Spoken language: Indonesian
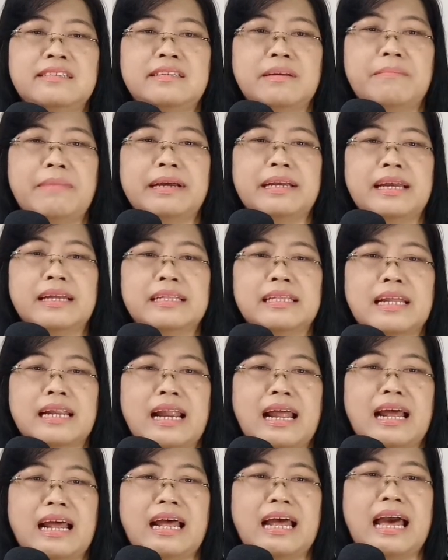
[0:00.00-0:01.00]
sebagai
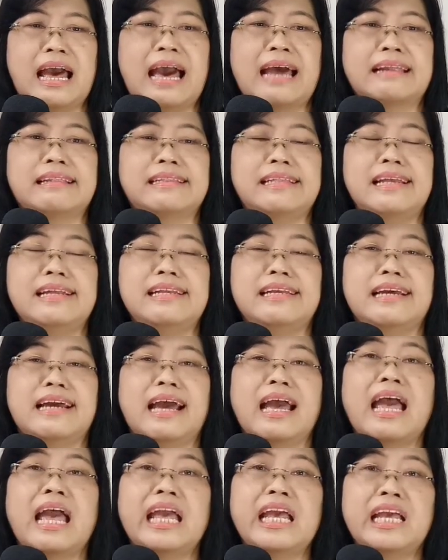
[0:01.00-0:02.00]
terang
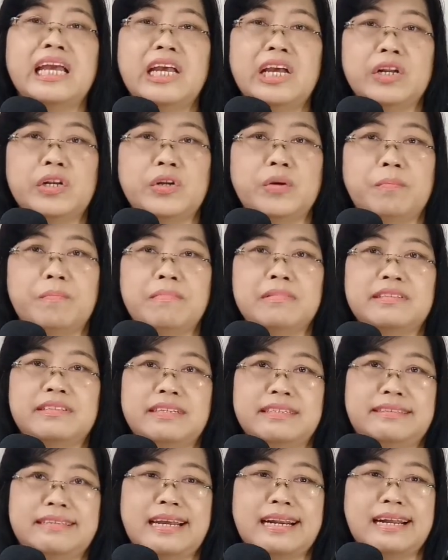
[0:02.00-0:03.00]
artinya hidup
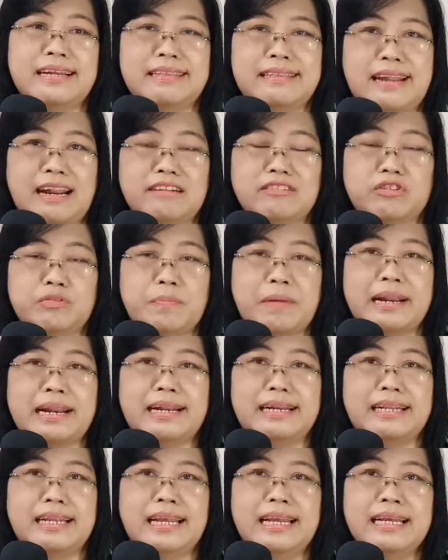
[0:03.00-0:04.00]
secara
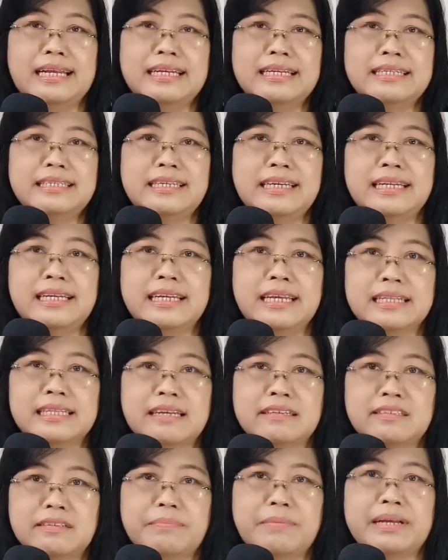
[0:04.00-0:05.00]
transparan. Jadi
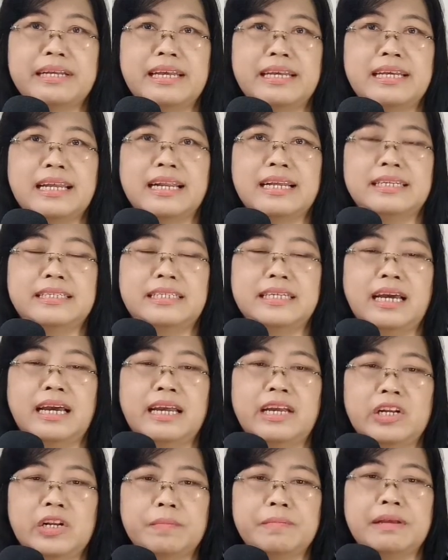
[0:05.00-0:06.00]
kita sebagai gereja,
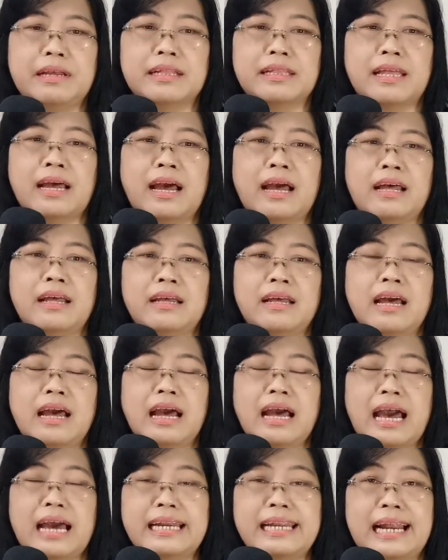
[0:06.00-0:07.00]
hidup kita
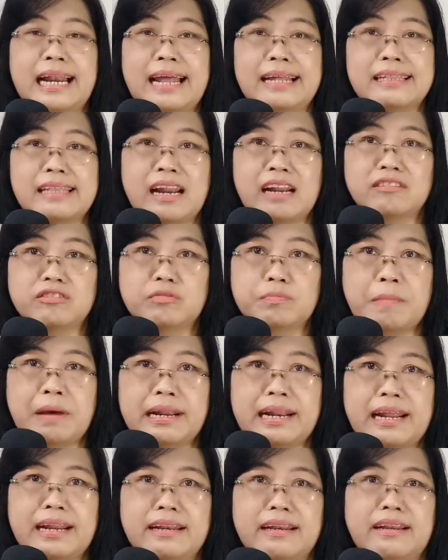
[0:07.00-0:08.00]
adalah
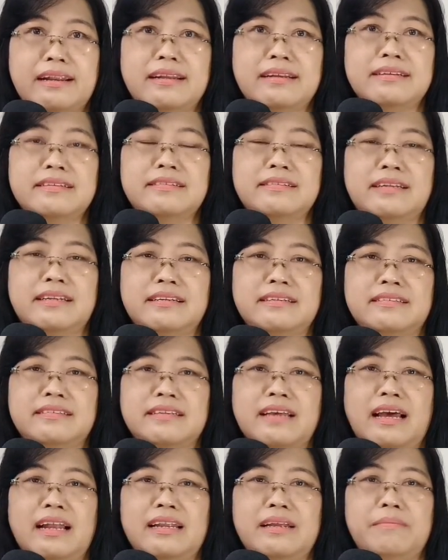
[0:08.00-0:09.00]
transparan. Sering
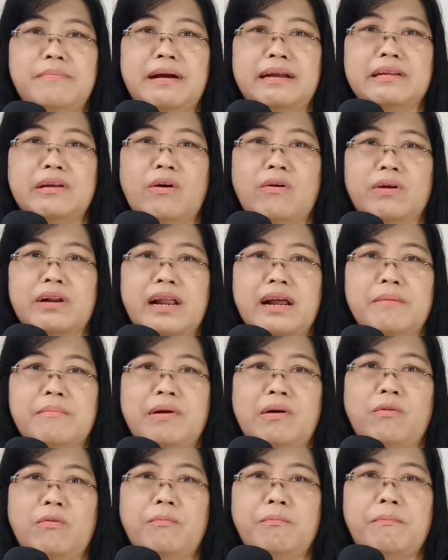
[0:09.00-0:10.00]
sekali banyak orang
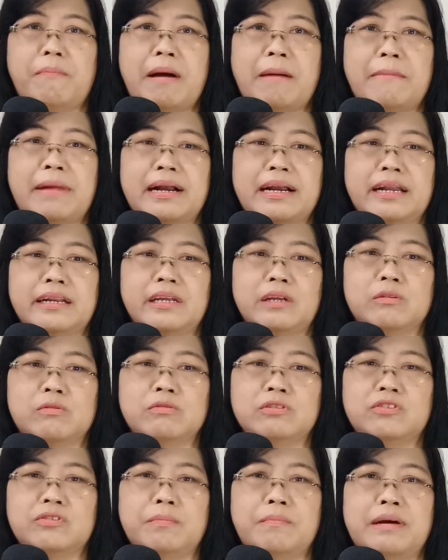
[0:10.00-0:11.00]
mengumpamakan
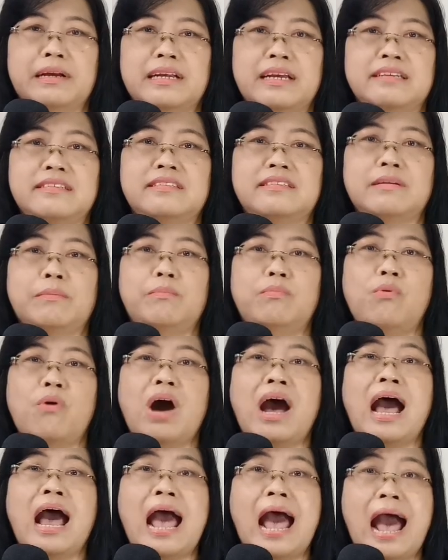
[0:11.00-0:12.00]
itu sebagai
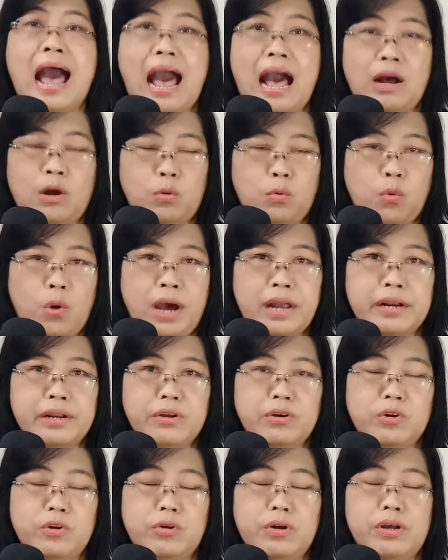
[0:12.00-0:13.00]
sebuah
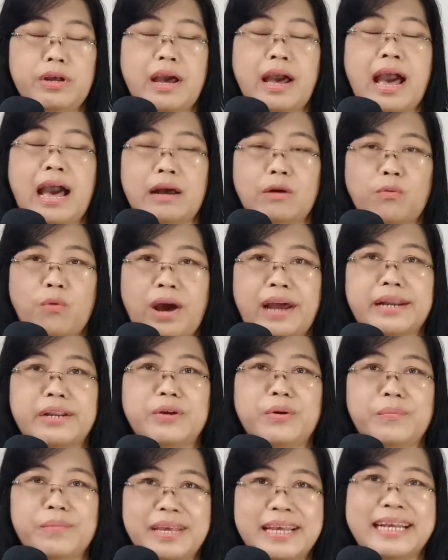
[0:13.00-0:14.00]
akuarium
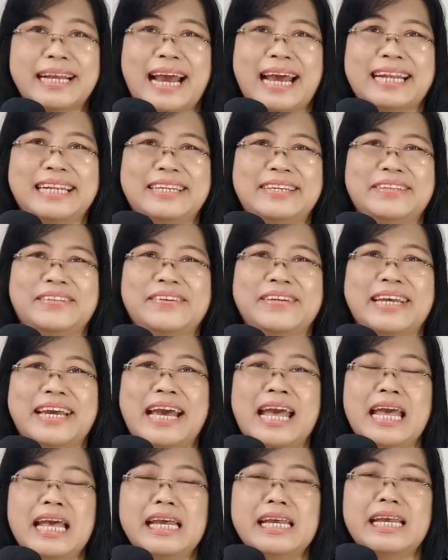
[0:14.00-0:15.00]
akuarium ikan gitu
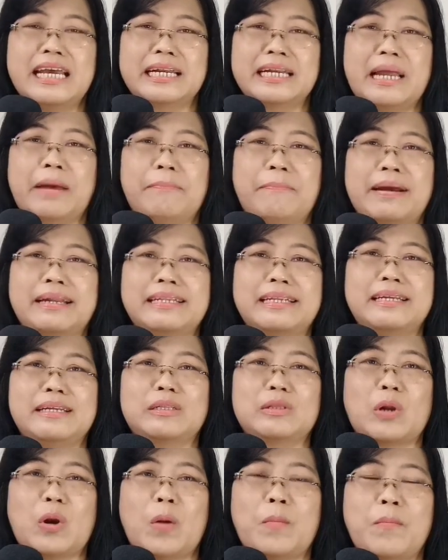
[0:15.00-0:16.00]
ya yang dapat
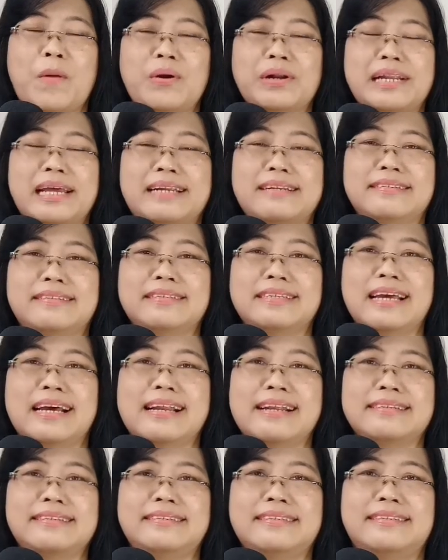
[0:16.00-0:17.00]
diteropong dari
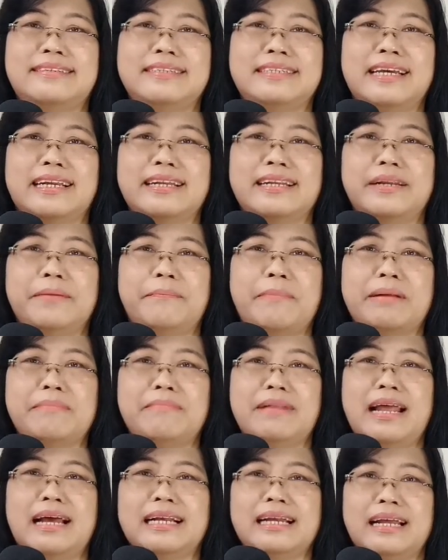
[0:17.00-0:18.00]
segala sisi dari
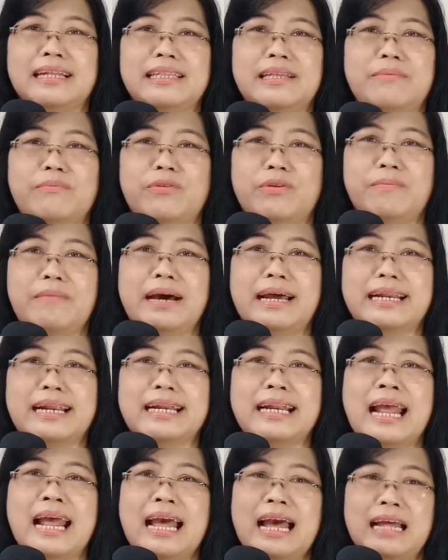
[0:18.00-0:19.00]
depan belakang timur
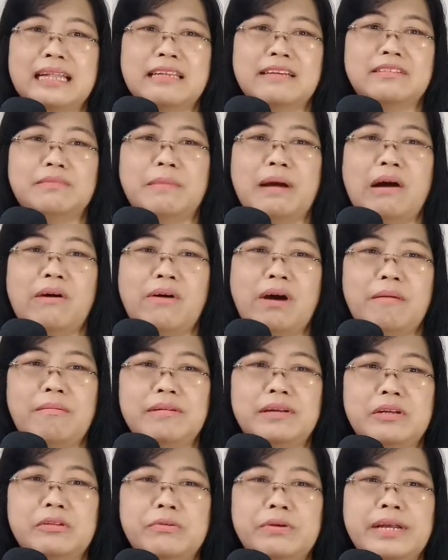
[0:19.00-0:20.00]
barat atas
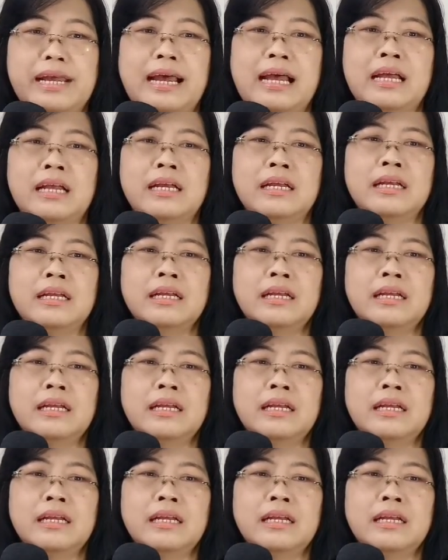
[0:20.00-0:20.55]
bawah begitu ya